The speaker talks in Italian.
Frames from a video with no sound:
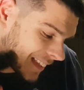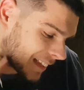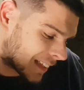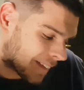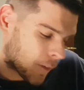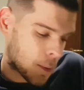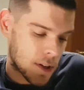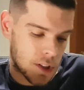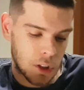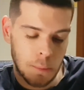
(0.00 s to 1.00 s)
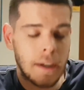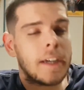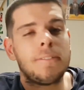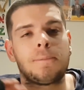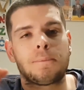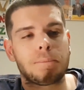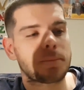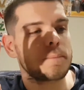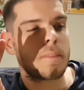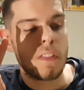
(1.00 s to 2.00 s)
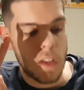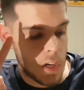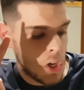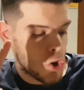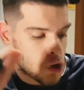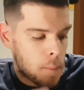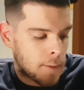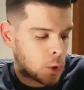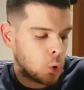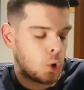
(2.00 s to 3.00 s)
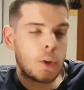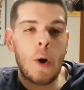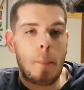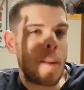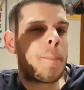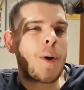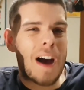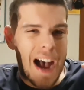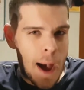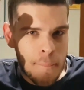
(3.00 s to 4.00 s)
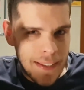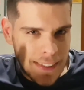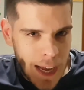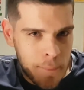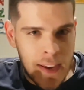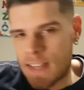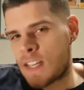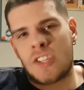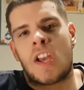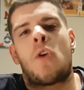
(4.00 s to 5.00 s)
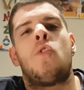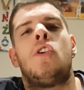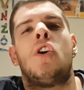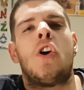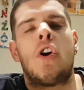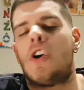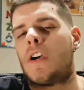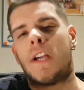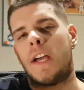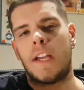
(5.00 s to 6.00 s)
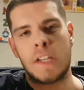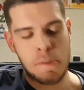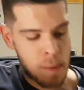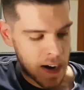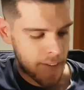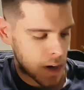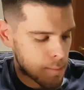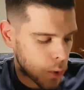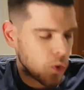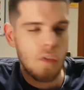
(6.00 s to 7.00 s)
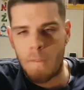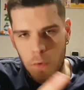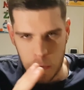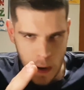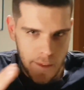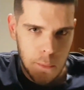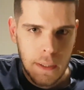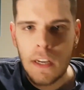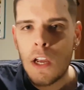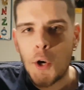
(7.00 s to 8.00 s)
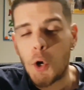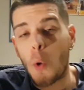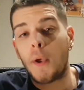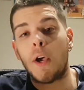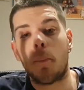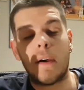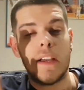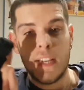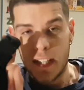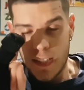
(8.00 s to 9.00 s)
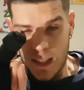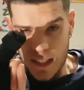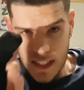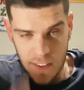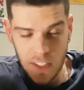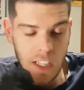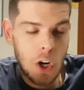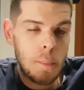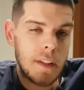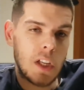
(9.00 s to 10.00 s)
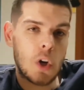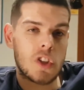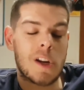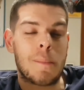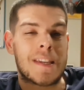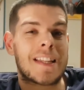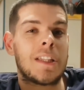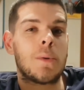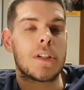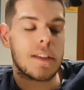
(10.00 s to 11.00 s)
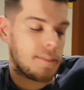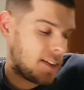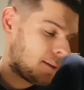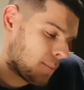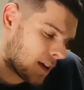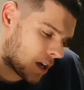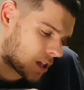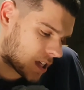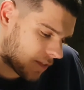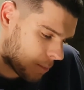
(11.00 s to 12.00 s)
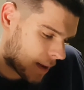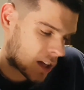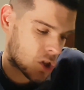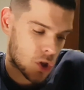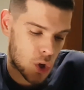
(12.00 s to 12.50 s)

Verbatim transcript: tanta, tanta roba secondo me. Eh? soprattutto proprio a metà mese c'è quello che spaccava il mondo, ovvero Spider-Man No Way Home. Scrivete nei commenti cosa ne pensate di questi film, se vi piacciono,